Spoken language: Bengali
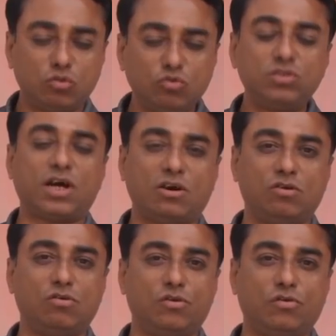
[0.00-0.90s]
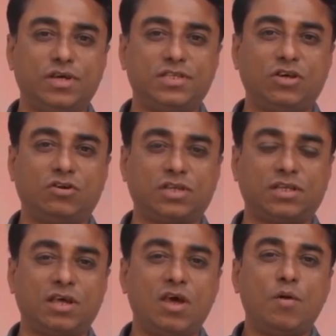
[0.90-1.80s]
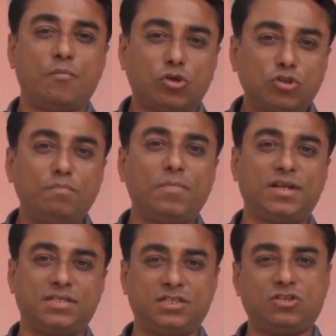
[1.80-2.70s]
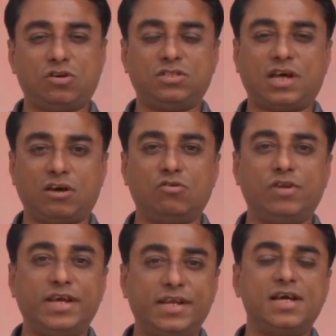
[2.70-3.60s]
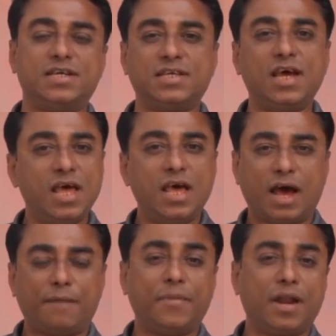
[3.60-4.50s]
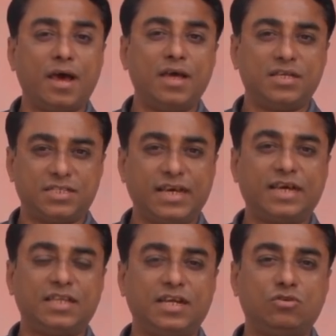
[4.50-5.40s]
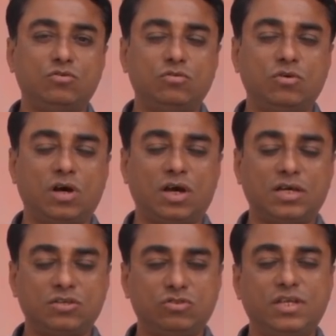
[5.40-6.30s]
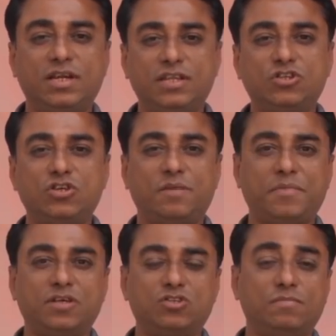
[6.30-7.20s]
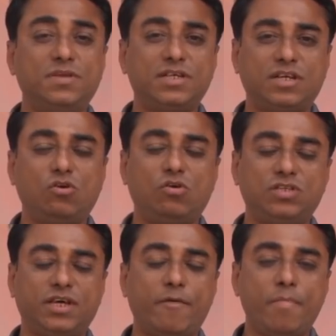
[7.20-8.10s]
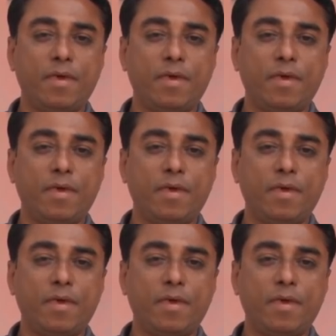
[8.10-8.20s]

নতুন ছাগলগুলো রয়েছে অর্থাৎ প্রথমবার যে সকল ছাগলগুলি হিটে আসে আপনারা সেক্ষেত্রে একটু কিছু দিক নির্দেশনা মেনে চলবেন সেটা হলো যে